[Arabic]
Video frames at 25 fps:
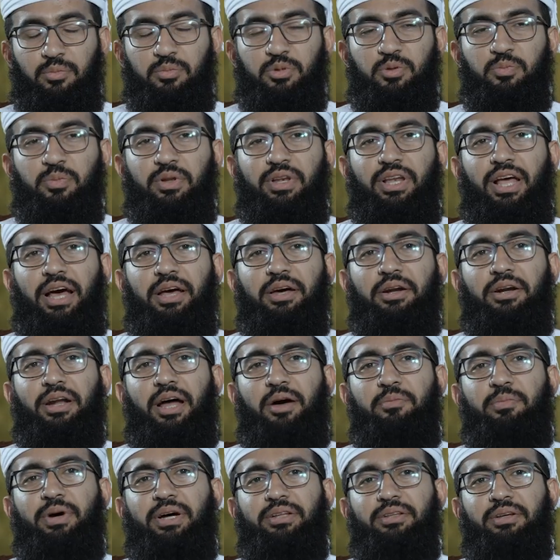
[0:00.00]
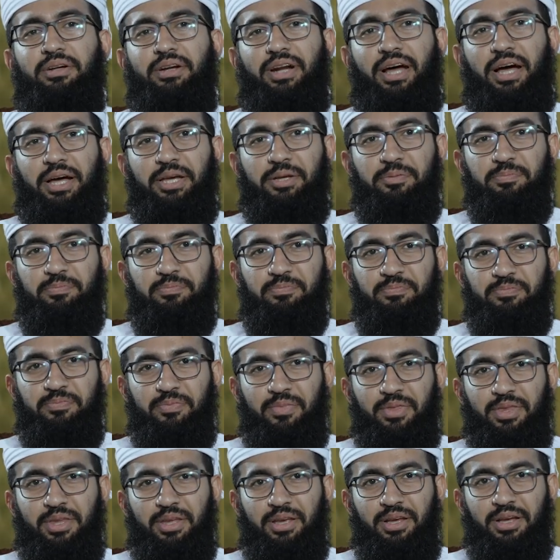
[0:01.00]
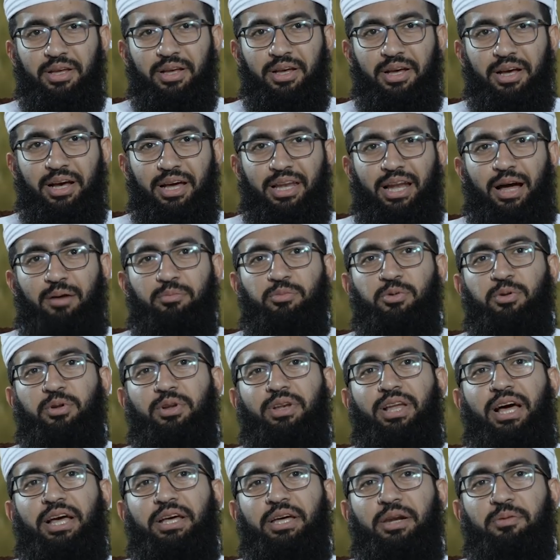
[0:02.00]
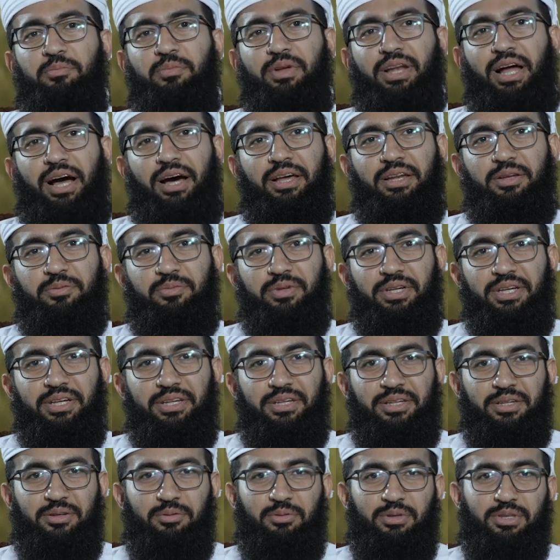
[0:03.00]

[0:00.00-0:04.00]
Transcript: بسم الله الرحمن الرحيم الحمد لله رب العالمين